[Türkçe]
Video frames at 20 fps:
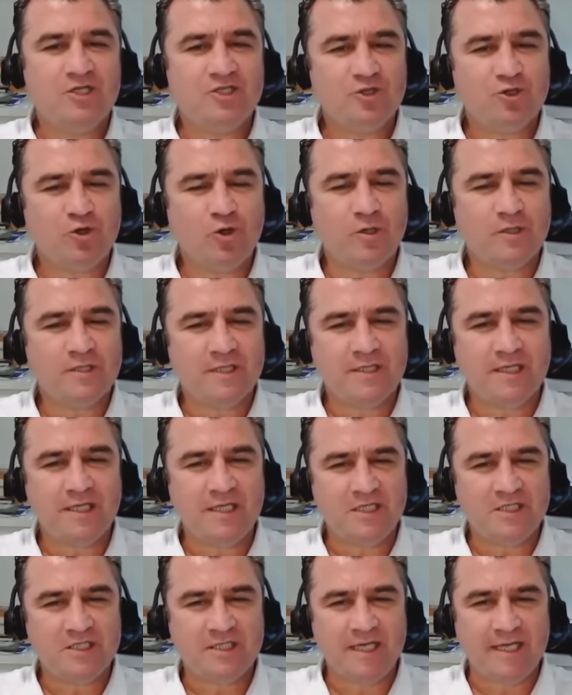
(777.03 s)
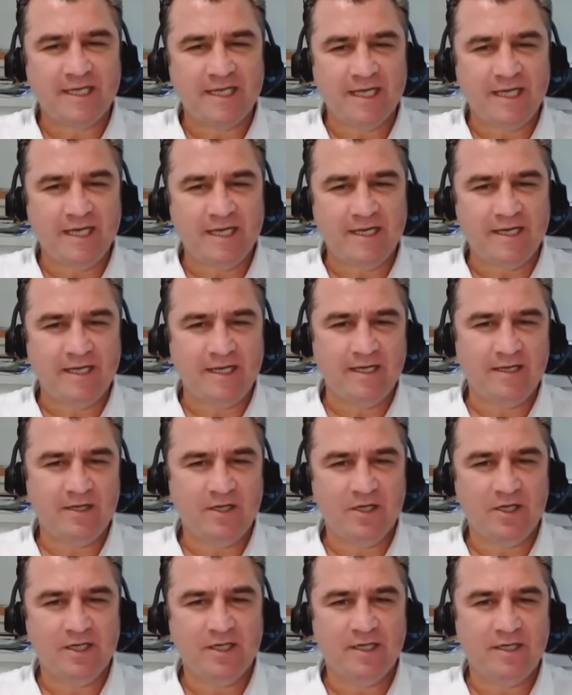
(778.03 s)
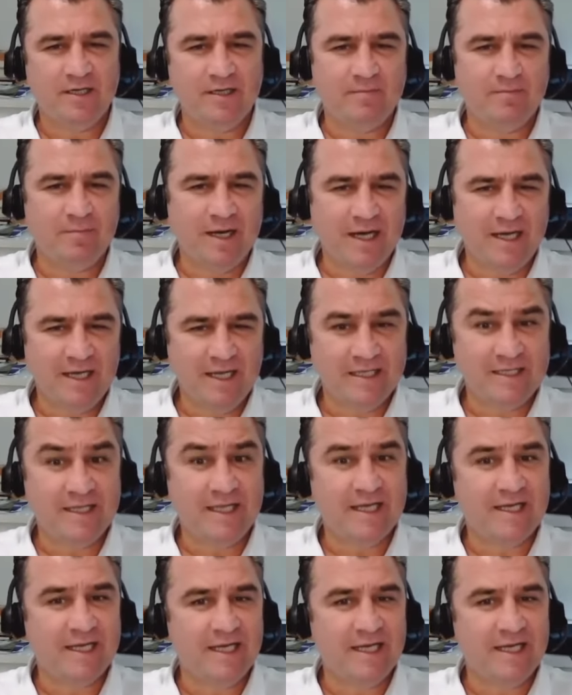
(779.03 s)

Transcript: Çünkü orada da iç dengelere, e, maliyet